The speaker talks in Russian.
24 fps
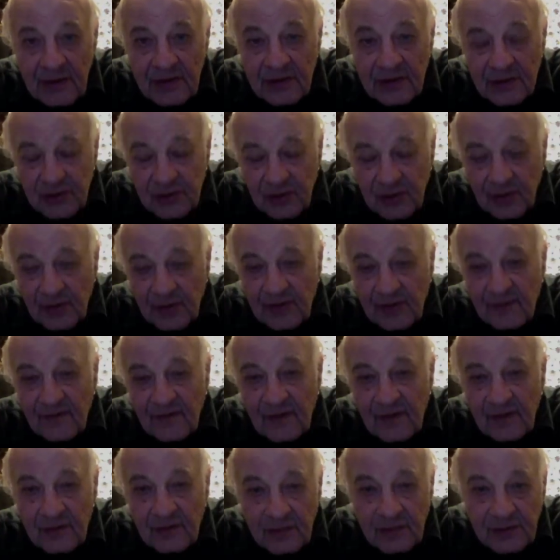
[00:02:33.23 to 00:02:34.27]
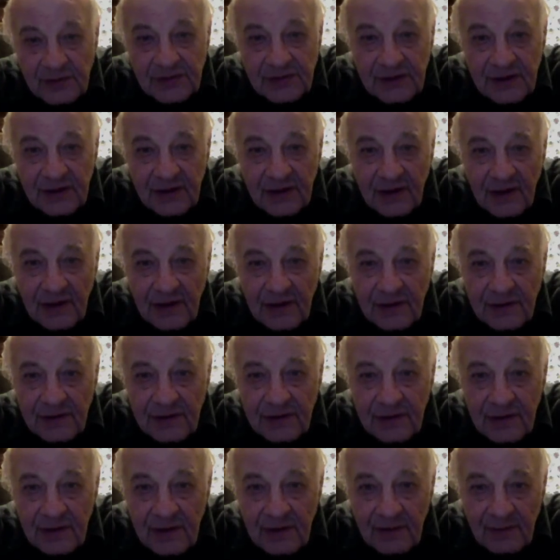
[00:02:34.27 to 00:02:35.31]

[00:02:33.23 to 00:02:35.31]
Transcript: чтобы и валюту сохранить,